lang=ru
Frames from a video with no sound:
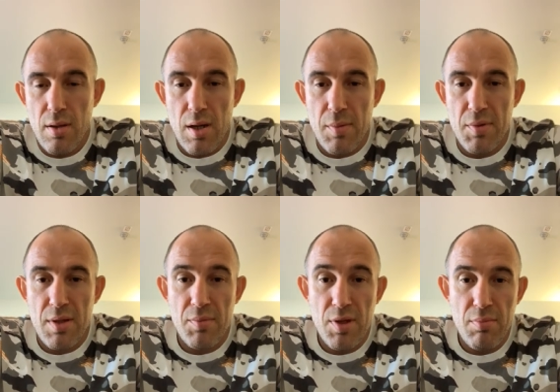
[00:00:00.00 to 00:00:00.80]
Как бы
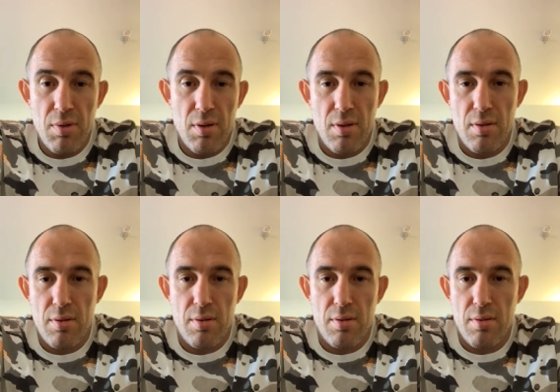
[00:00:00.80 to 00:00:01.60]
там ни было,
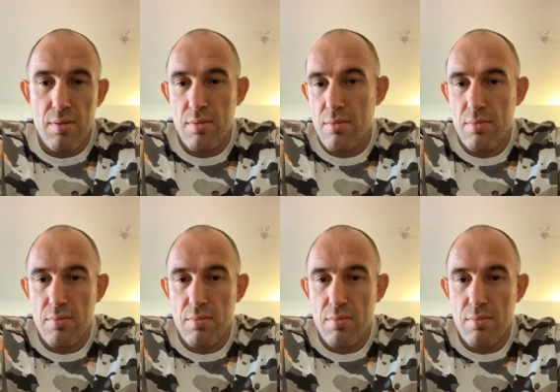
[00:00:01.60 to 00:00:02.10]
а,